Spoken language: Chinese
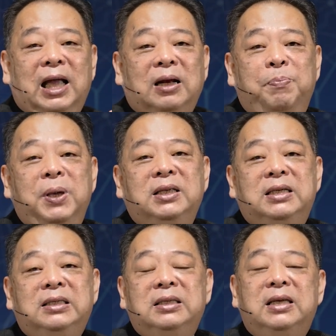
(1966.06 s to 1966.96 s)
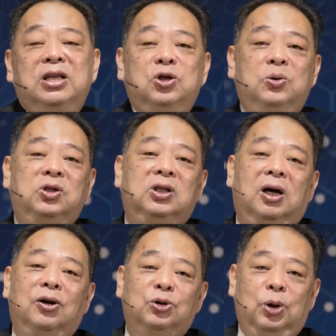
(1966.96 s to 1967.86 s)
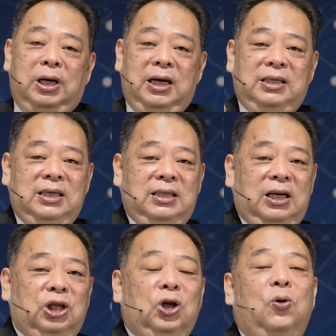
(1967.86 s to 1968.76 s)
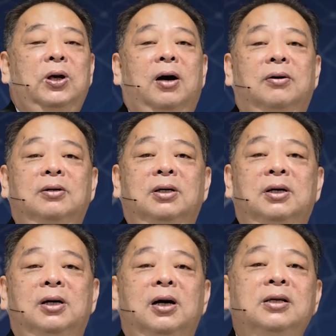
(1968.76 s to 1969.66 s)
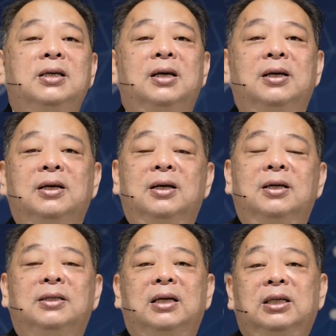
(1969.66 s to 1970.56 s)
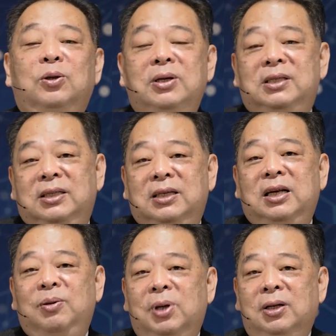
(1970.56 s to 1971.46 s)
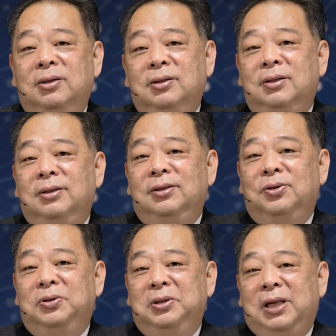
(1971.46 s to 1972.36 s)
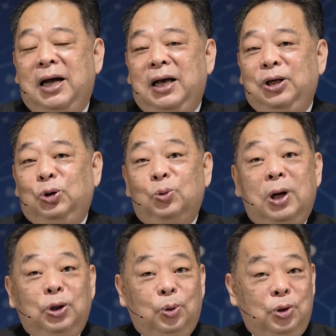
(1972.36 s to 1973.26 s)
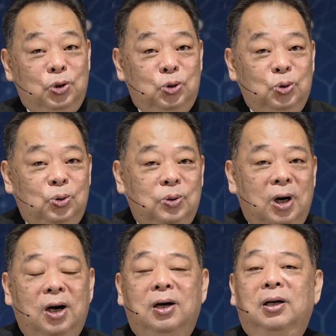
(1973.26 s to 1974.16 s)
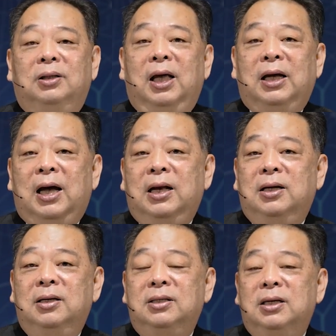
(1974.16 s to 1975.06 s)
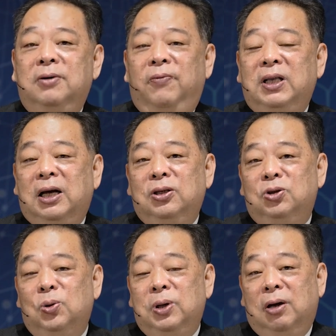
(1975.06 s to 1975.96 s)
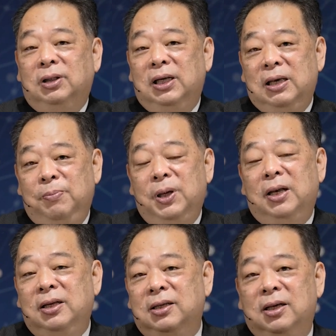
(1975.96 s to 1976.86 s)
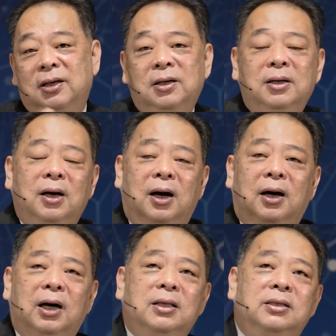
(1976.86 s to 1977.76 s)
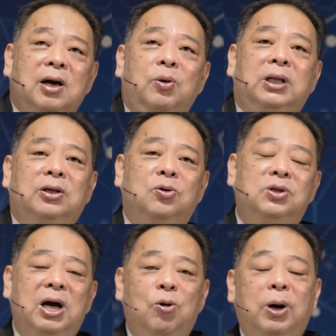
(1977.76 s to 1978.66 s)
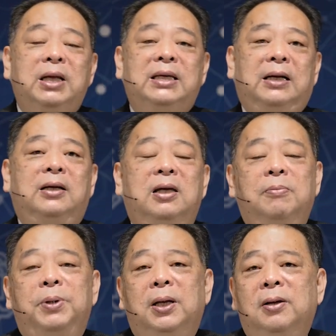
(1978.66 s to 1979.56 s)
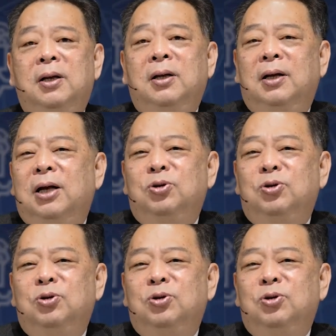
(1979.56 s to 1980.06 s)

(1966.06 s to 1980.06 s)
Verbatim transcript: 大的病情之前就知道了，所以可以谨慎的投药，而且在这段时间里面，就是他可以读很多的书，哈，他也看了一些非常重要的影片，一些啊跟教会当中相关的这样的影片，他